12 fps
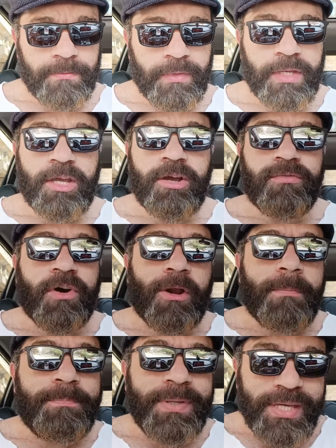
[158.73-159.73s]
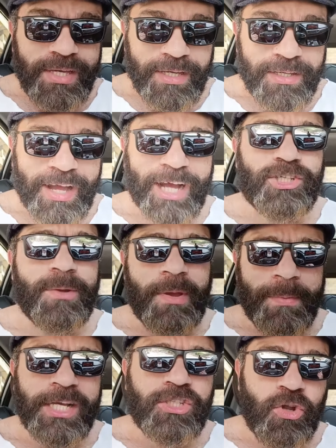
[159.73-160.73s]
فربيه عشان ما
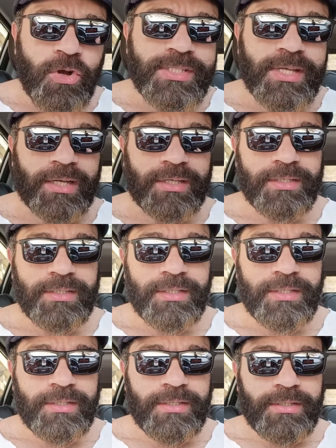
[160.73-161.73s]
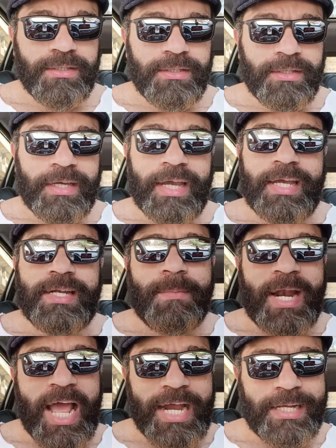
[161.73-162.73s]
يبقاش توكسيك انما
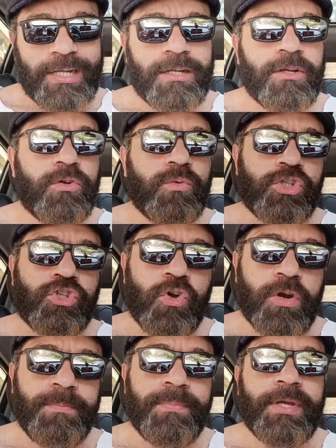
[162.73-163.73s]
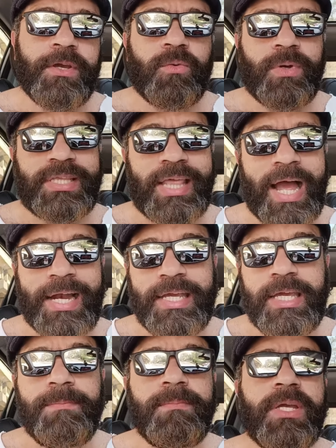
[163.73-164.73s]
الاكل والشرب
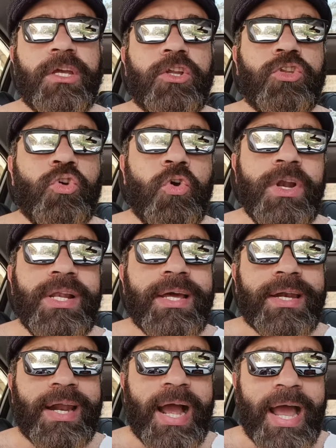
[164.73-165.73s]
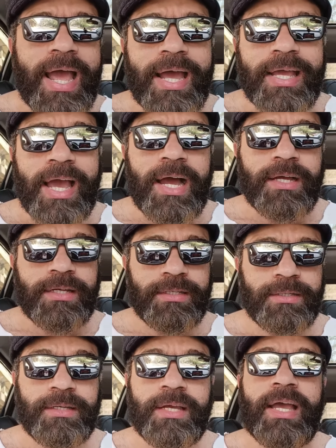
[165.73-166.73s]
والتعليم دول رعايه
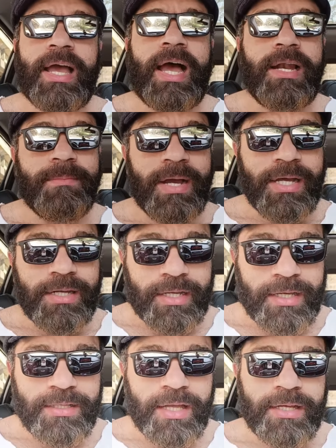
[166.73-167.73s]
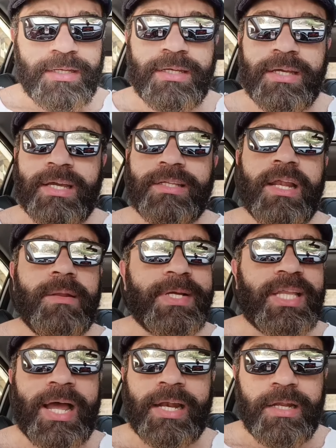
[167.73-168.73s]
هل معنى كده ان اللي ما
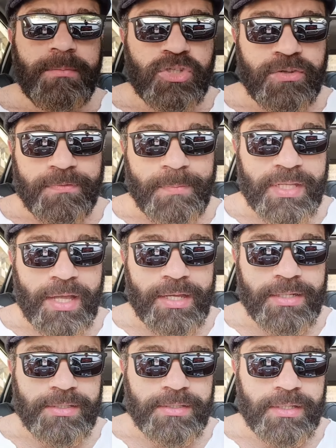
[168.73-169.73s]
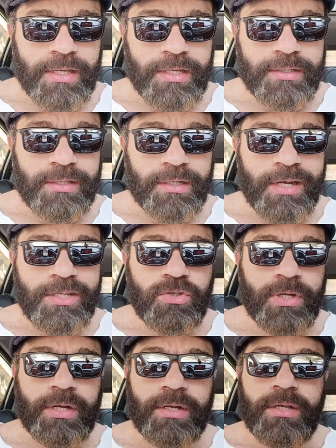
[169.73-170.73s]
اتعلمش في مدارس
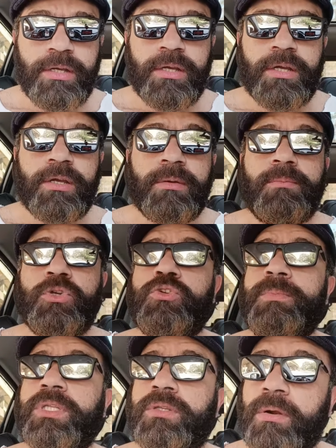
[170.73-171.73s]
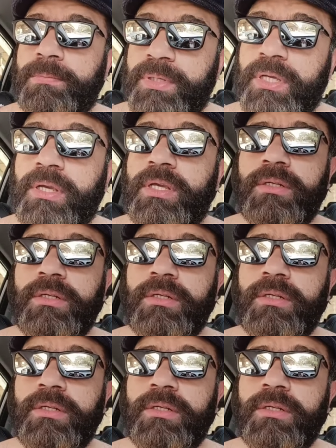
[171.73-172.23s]
انترناشونال مش متربيين